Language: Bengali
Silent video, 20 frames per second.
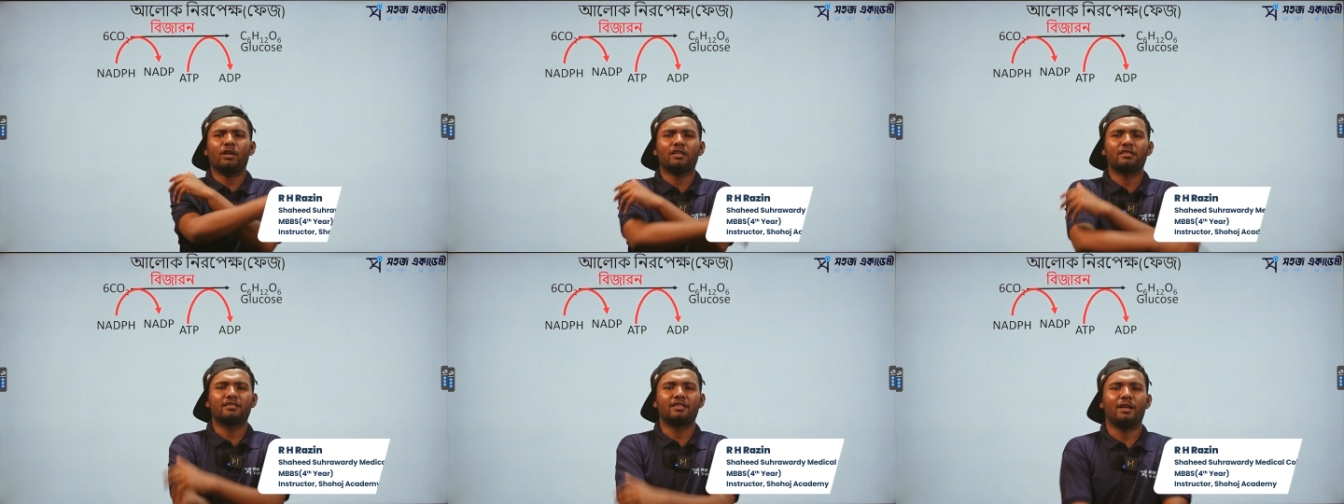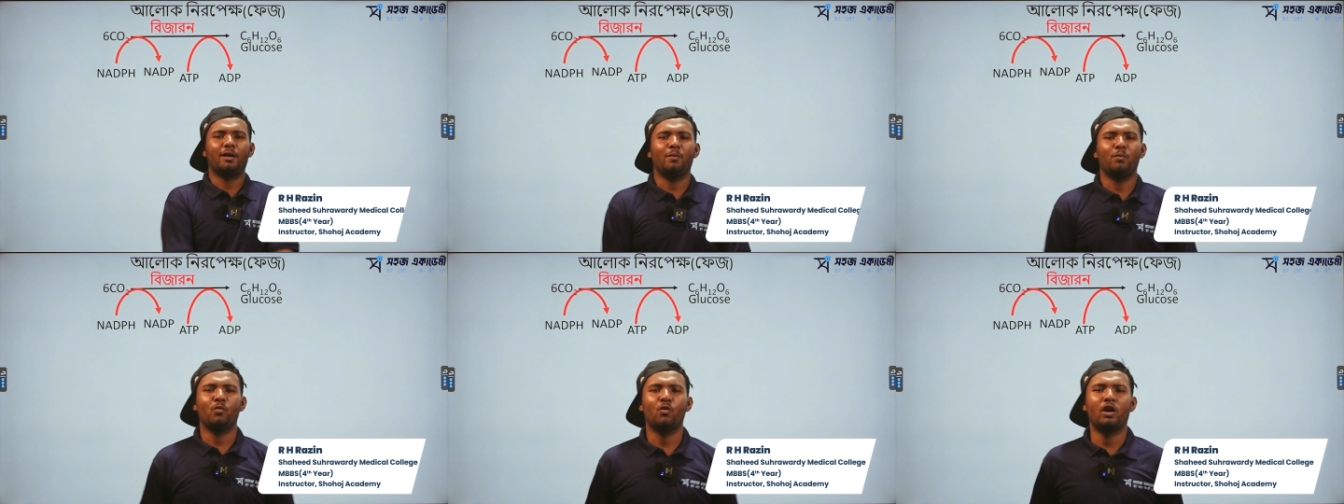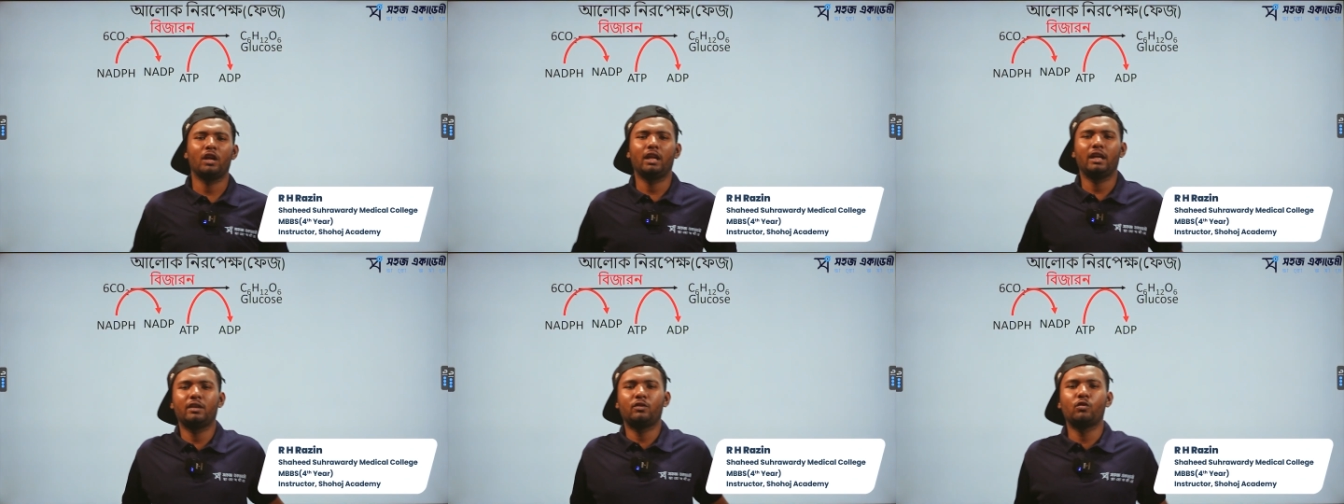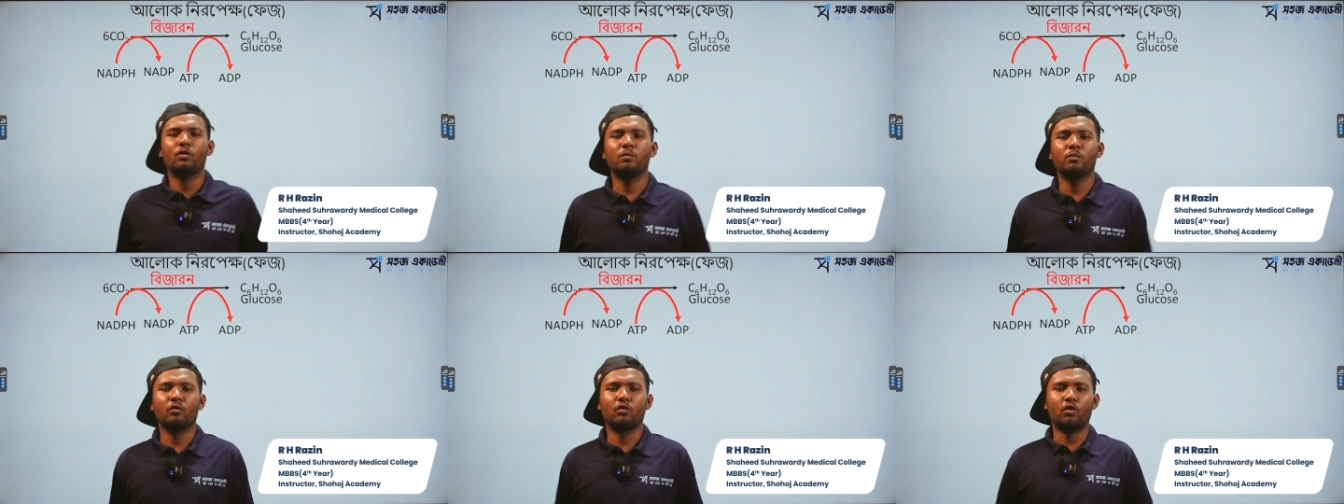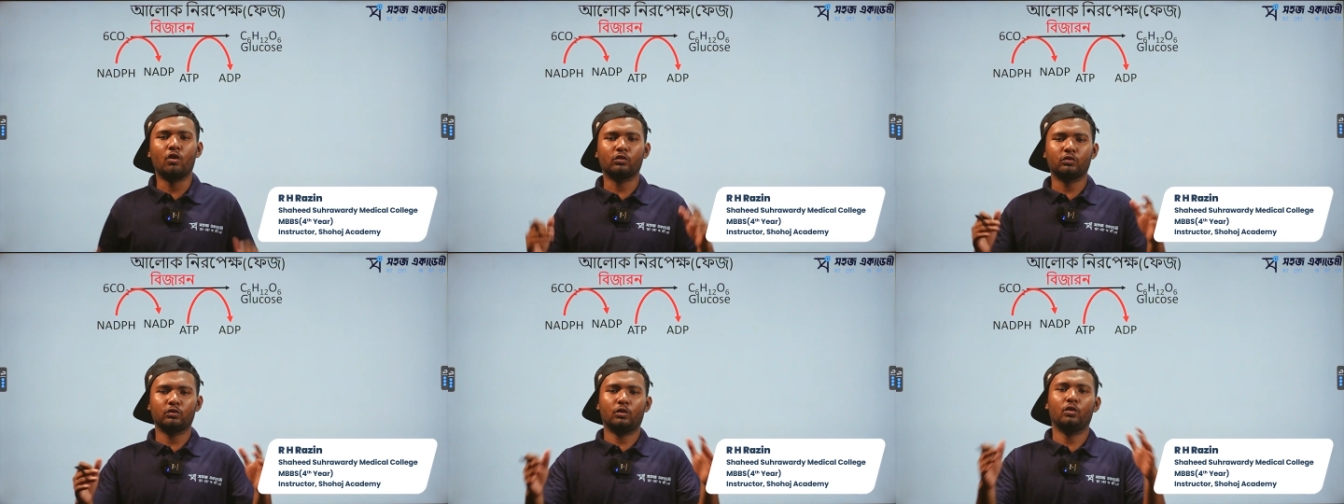আসসালামু আলাইকুম
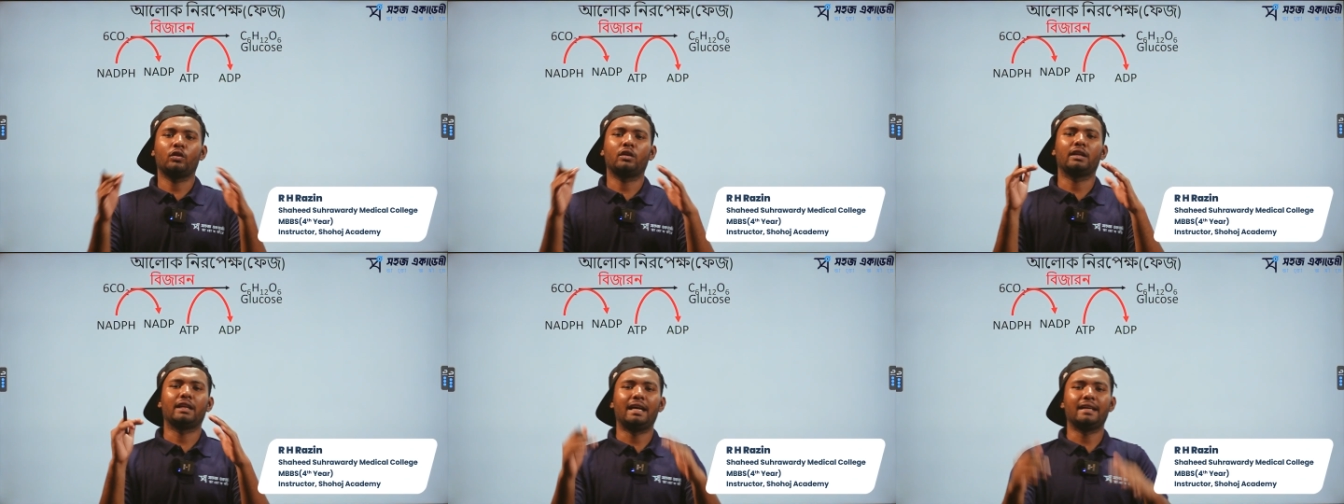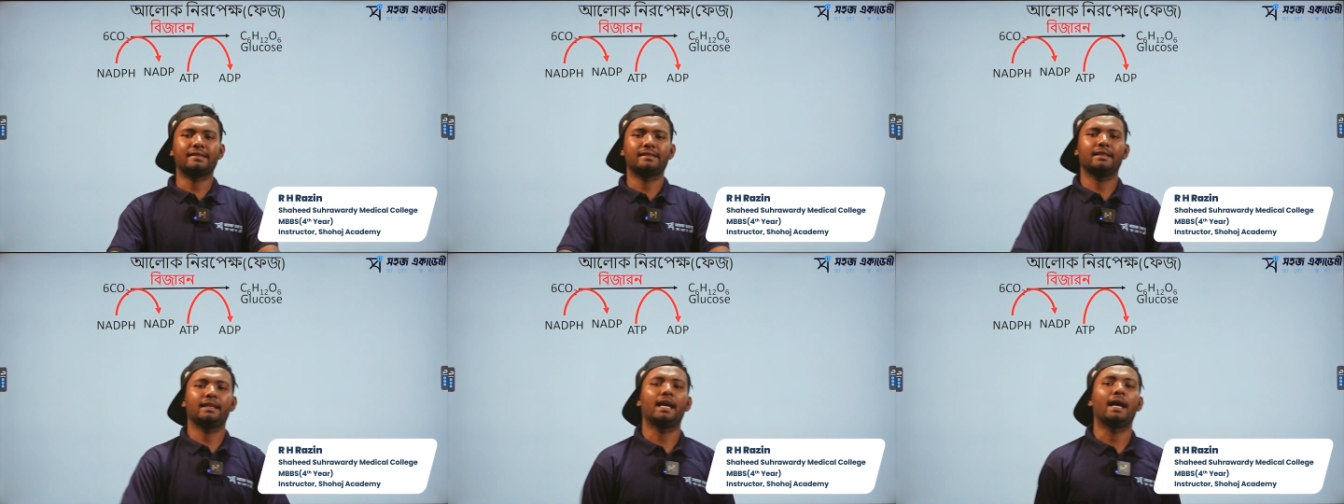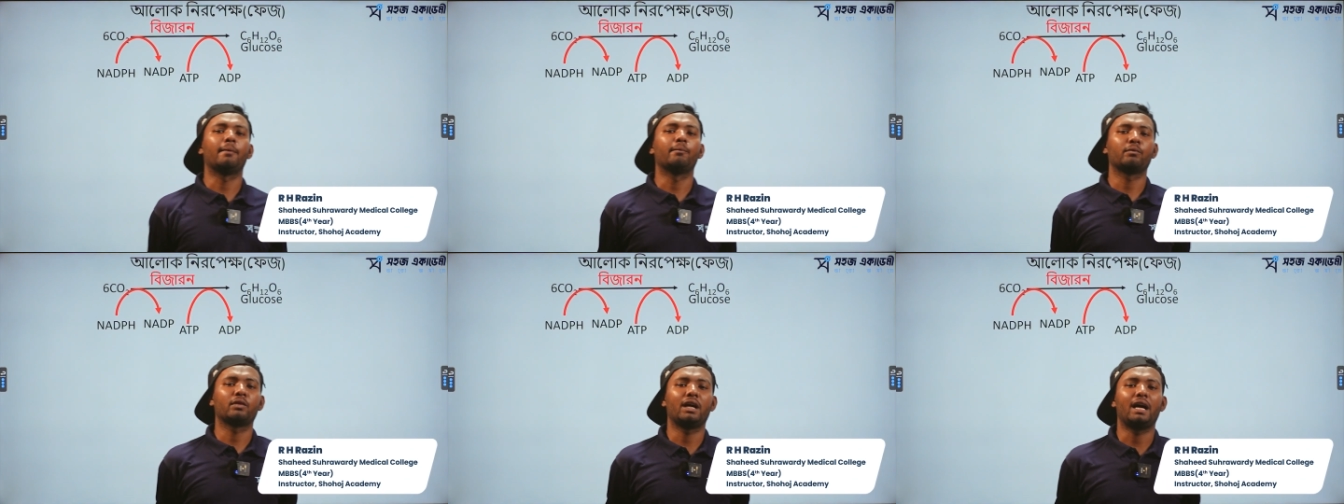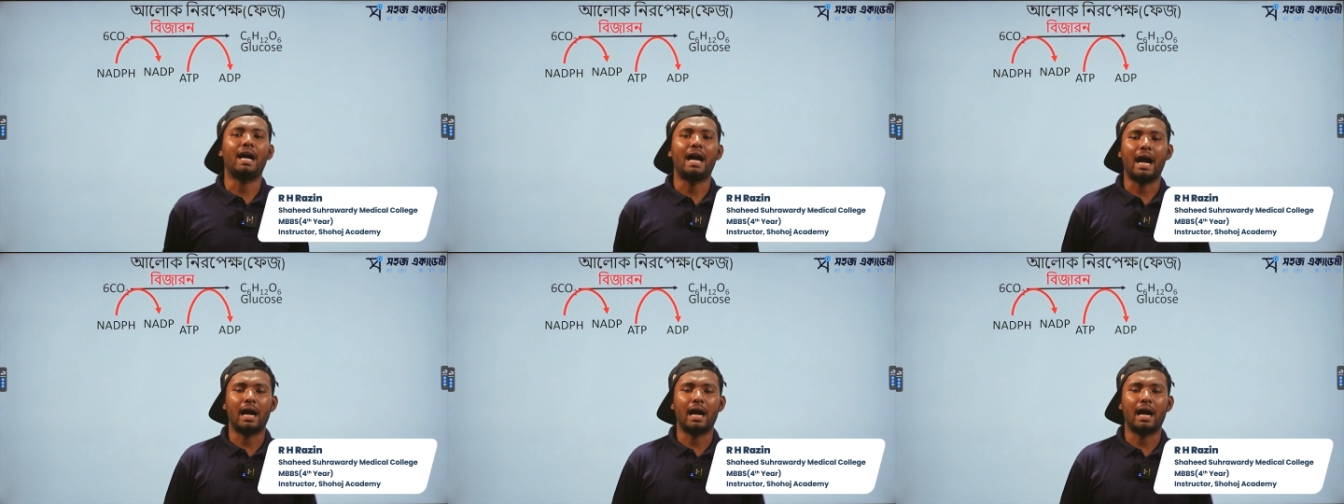গত ক্লাসে আমরা